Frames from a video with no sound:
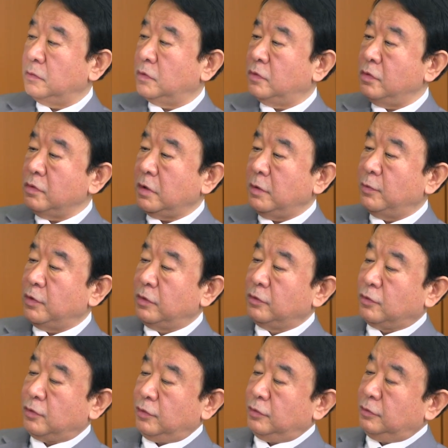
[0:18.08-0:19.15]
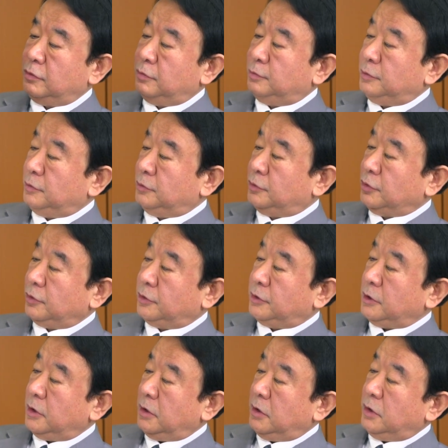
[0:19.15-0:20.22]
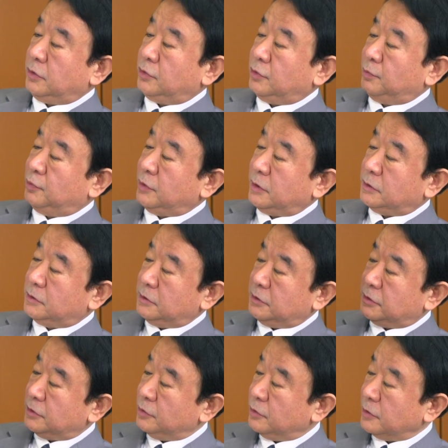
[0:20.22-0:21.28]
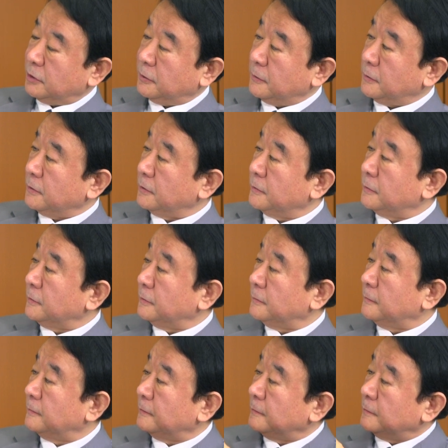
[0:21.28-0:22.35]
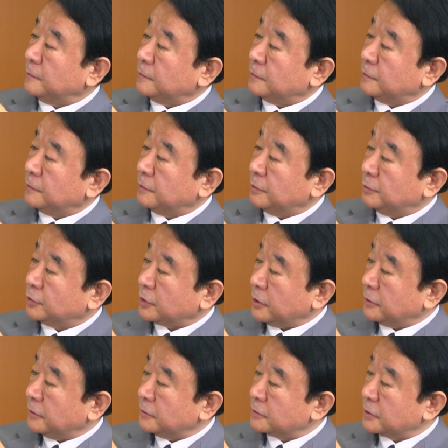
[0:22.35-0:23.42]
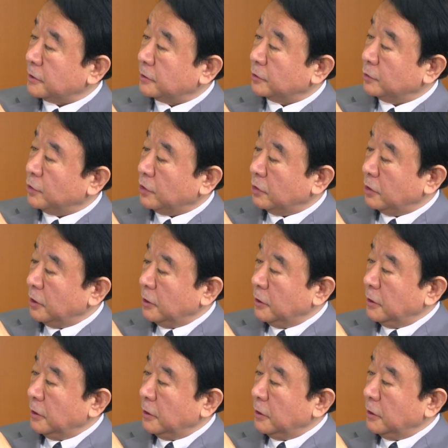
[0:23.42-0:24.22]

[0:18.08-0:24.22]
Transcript: 今回もこういうドヒャーっと分厚い資料が出てる、はい、部会なんですけれども、